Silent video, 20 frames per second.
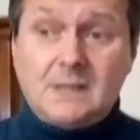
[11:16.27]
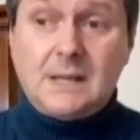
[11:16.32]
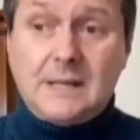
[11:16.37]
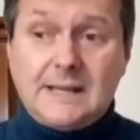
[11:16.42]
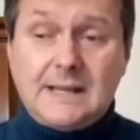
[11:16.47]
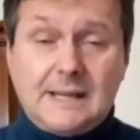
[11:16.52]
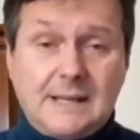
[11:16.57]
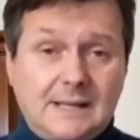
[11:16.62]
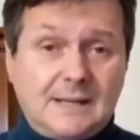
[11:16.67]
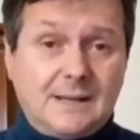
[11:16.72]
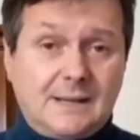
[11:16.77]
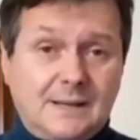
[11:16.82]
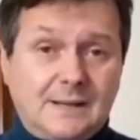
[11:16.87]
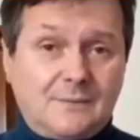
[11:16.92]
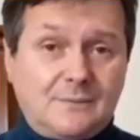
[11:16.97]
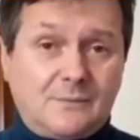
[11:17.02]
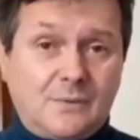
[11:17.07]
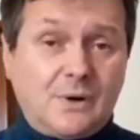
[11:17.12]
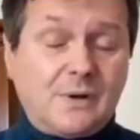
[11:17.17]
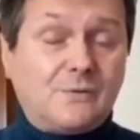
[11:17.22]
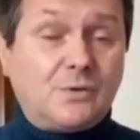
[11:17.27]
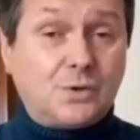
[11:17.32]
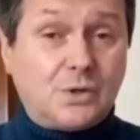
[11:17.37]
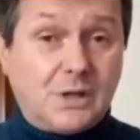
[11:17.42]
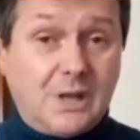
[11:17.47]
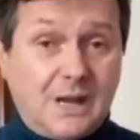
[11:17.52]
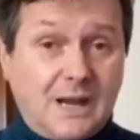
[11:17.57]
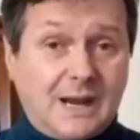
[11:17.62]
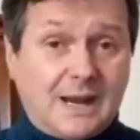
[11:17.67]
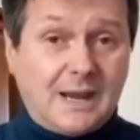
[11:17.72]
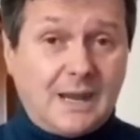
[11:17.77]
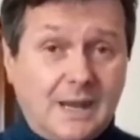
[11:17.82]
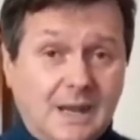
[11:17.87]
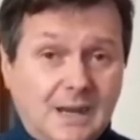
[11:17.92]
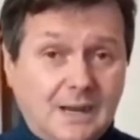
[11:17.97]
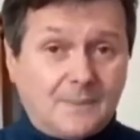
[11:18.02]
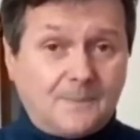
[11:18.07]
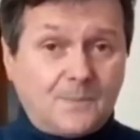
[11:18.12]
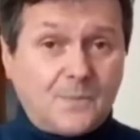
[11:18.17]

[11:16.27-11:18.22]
e volevo dire che